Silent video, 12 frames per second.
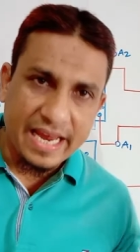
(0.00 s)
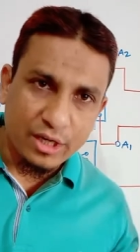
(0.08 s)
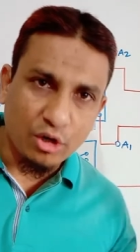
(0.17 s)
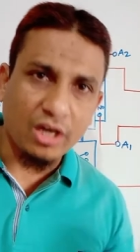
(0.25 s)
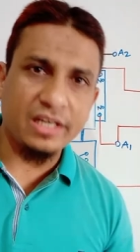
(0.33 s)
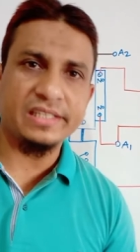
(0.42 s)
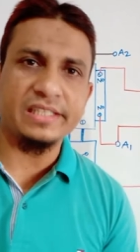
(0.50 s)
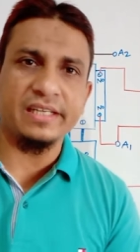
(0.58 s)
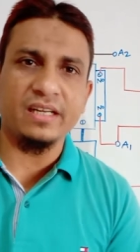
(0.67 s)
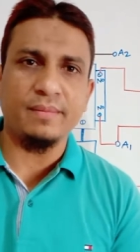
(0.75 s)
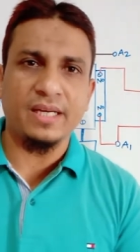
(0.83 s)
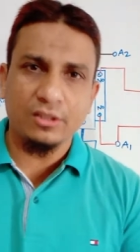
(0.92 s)
এই ডল
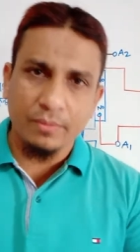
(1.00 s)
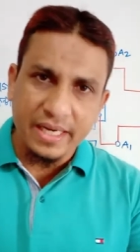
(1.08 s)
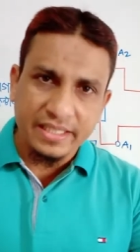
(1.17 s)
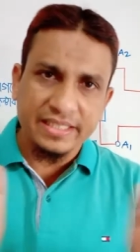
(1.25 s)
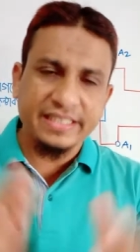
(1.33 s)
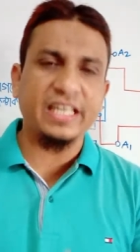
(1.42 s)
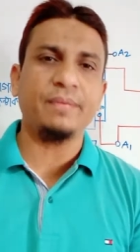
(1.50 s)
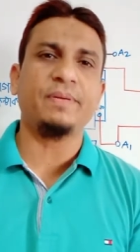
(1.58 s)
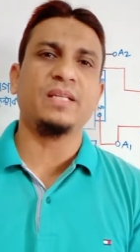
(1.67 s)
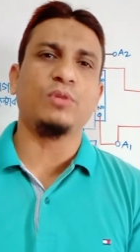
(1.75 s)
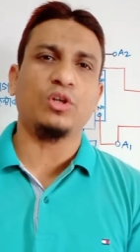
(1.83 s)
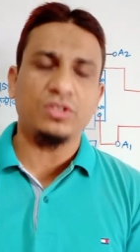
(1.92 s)
স্টেটারের মাধ্যমে একটি থ্রি
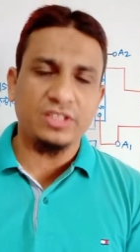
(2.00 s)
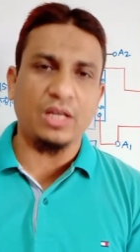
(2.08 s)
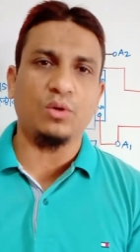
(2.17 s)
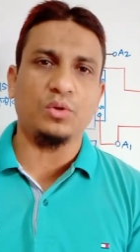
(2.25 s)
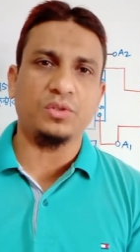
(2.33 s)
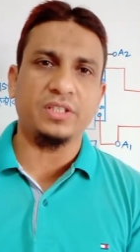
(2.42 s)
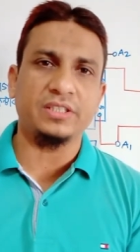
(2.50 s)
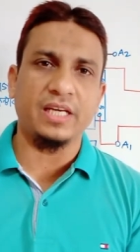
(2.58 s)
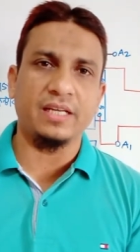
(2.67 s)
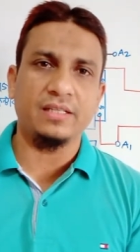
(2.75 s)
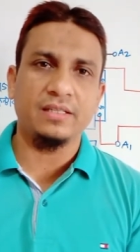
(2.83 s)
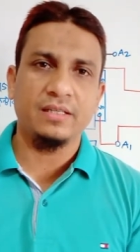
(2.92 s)
ফেজ মোটর চালু করতে
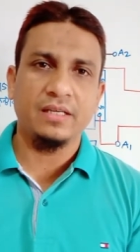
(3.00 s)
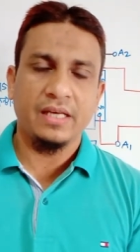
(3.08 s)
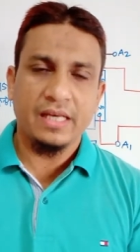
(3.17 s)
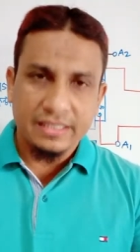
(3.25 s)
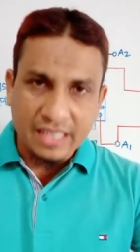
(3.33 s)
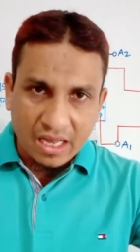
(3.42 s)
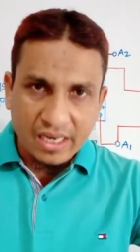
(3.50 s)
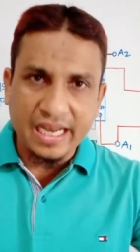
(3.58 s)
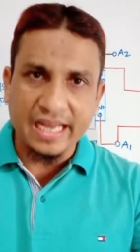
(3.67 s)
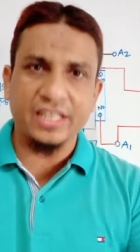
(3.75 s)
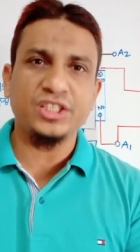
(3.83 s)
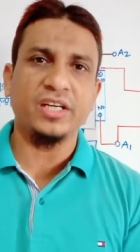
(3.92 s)
চান তাহলে
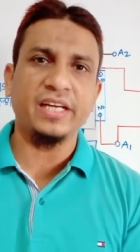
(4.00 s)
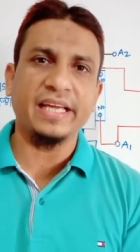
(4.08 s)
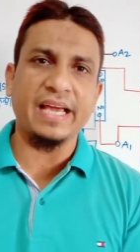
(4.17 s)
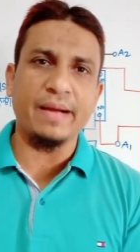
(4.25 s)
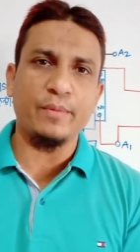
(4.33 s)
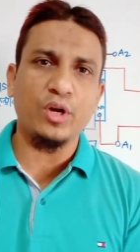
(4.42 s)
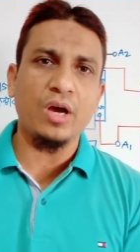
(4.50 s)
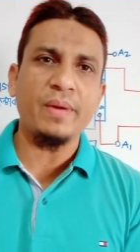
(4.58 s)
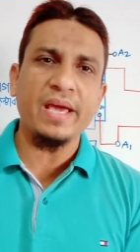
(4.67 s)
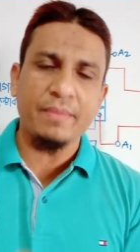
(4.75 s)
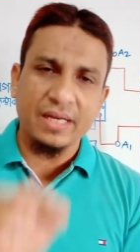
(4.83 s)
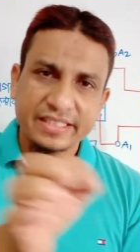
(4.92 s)
কানেকশনটি কেমন
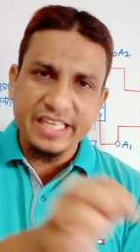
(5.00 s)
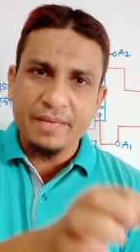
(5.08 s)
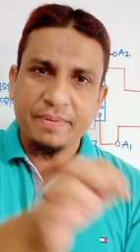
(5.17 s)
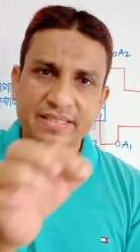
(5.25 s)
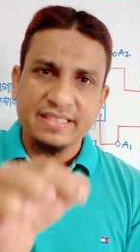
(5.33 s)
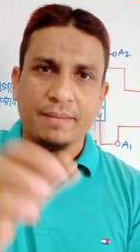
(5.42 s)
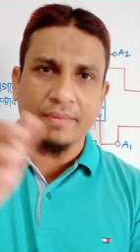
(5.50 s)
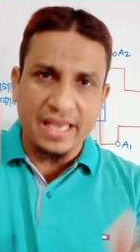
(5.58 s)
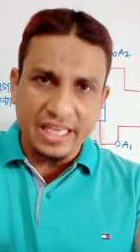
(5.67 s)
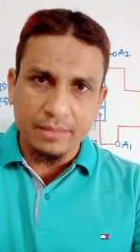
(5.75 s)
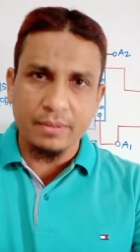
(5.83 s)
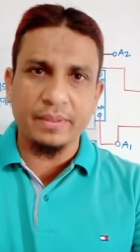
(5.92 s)
হবে এবং থ্রি ফেজ
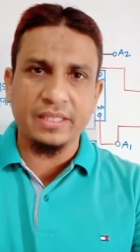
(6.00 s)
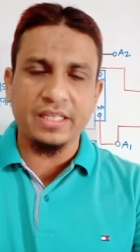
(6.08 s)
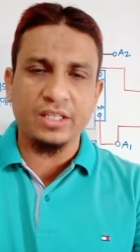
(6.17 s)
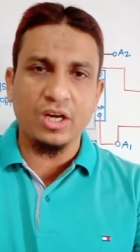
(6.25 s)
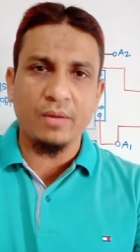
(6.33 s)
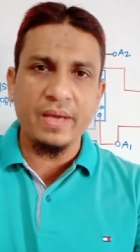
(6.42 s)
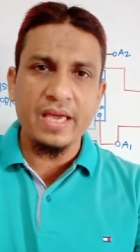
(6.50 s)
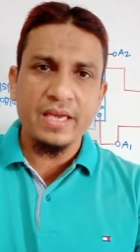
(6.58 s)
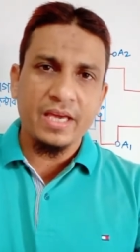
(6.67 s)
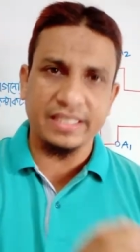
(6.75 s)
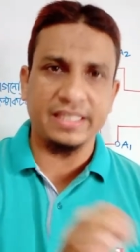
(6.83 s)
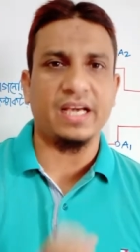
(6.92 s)
সাপ্লাই কীভাবে দিতে হবে
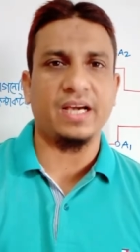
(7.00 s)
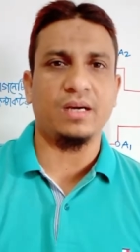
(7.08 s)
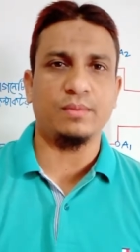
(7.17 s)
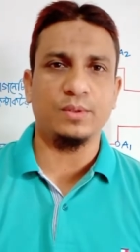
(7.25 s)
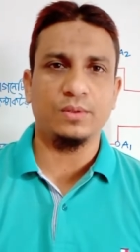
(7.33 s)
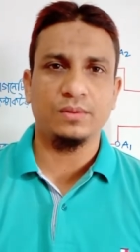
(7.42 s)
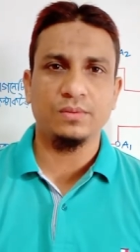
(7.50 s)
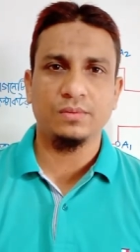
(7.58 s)
সেটি দেখাবো